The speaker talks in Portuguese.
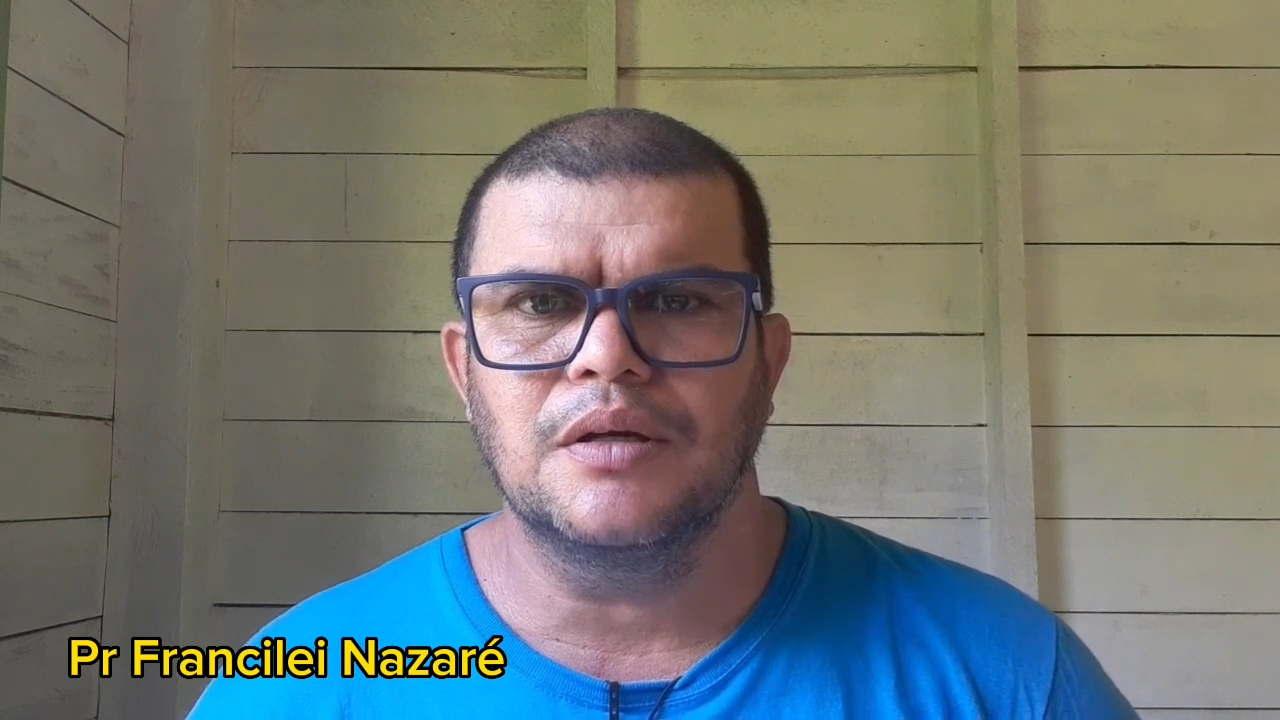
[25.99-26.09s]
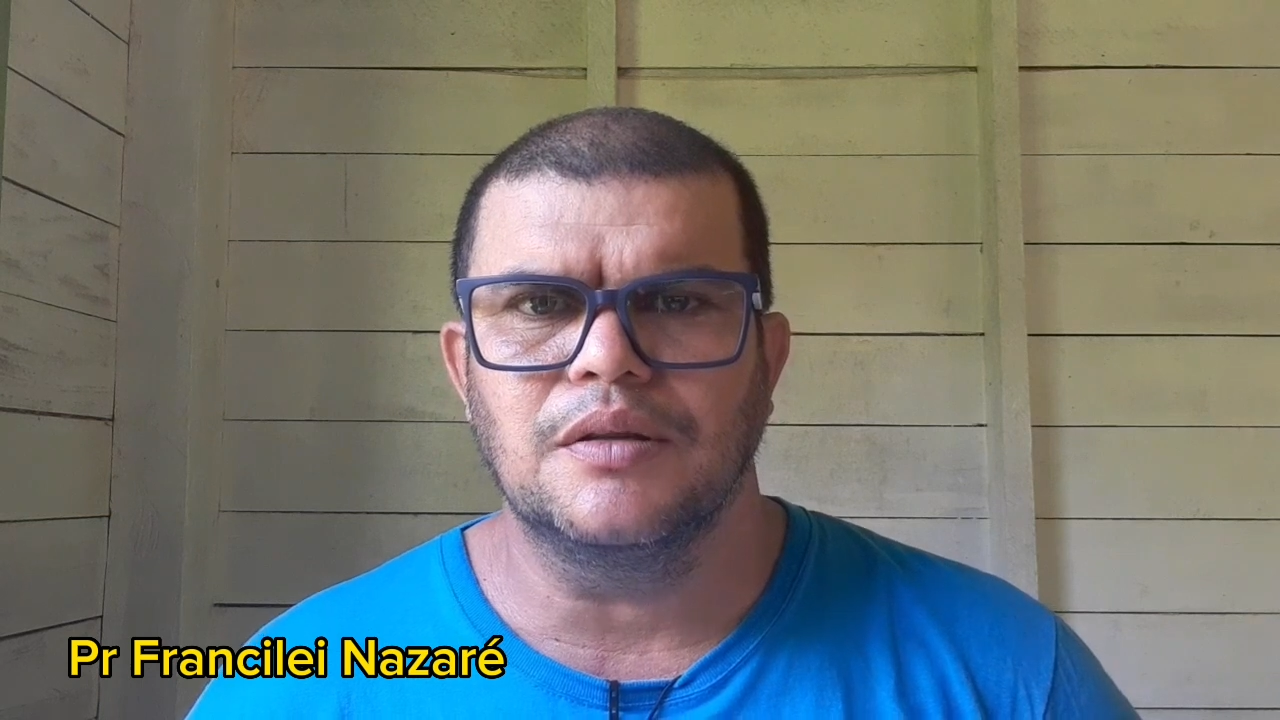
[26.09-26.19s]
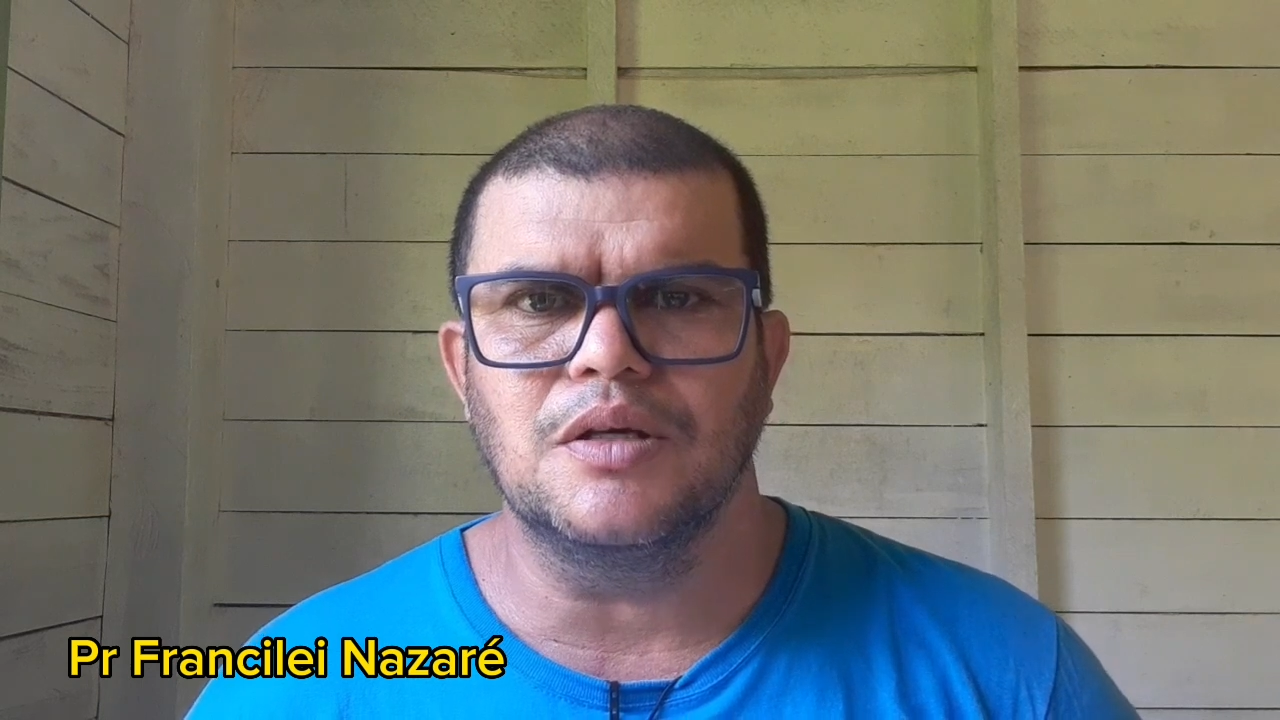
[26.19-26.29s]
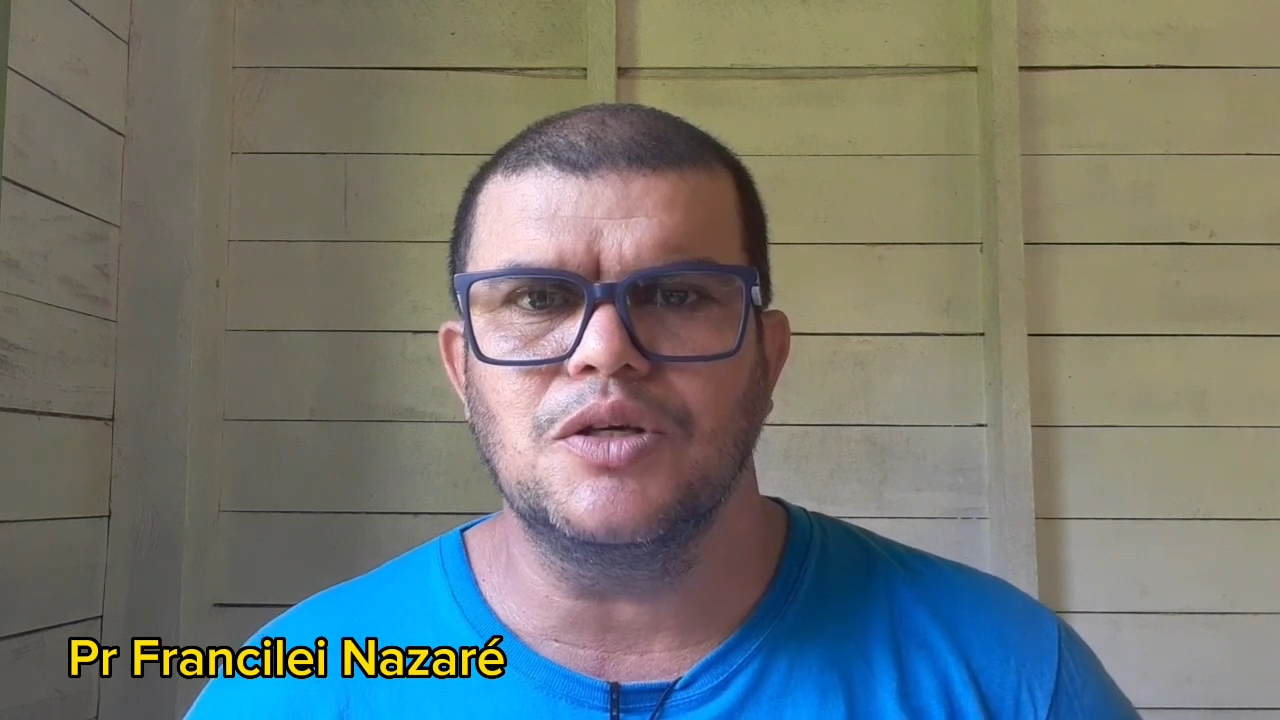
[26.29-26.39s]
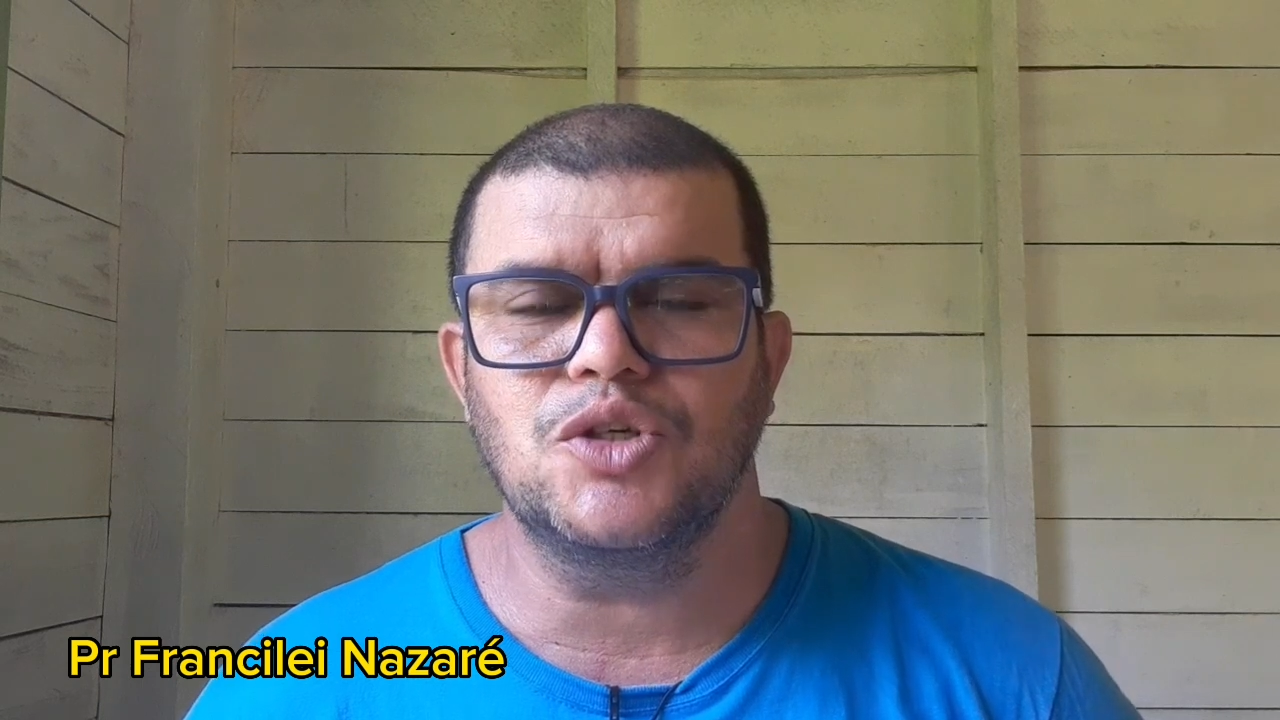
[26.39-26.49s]

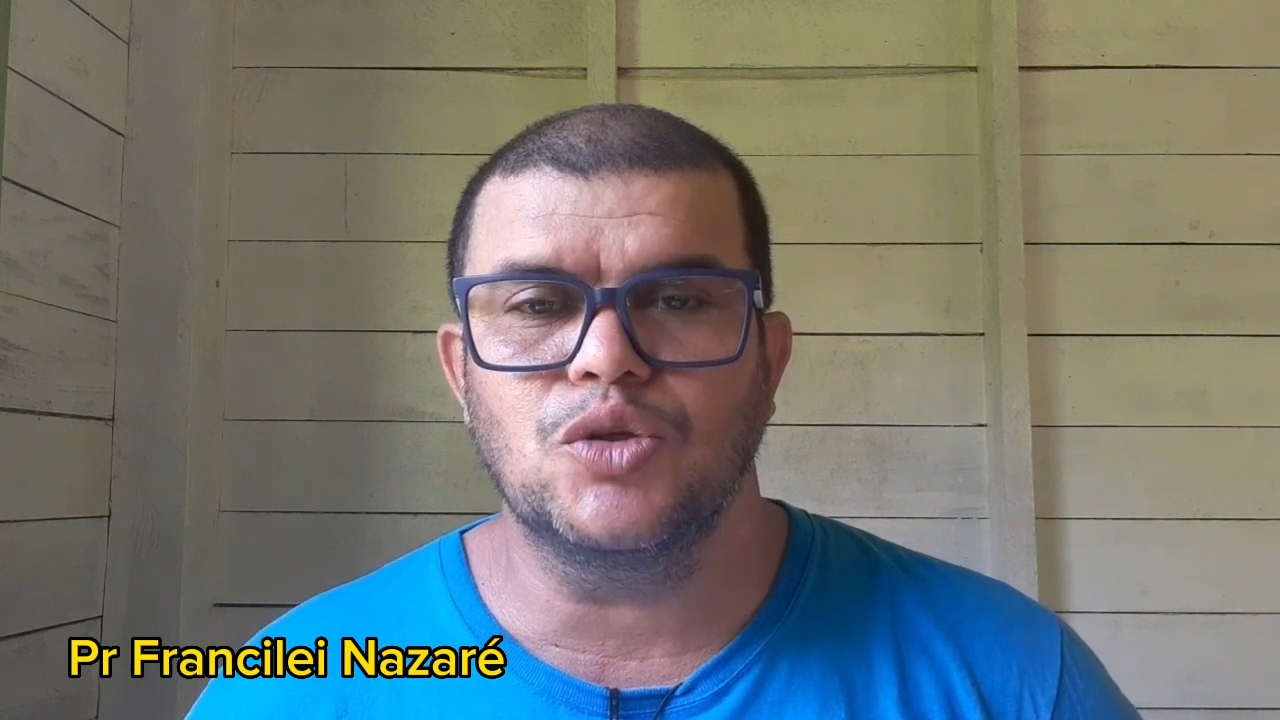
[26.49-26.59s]
neste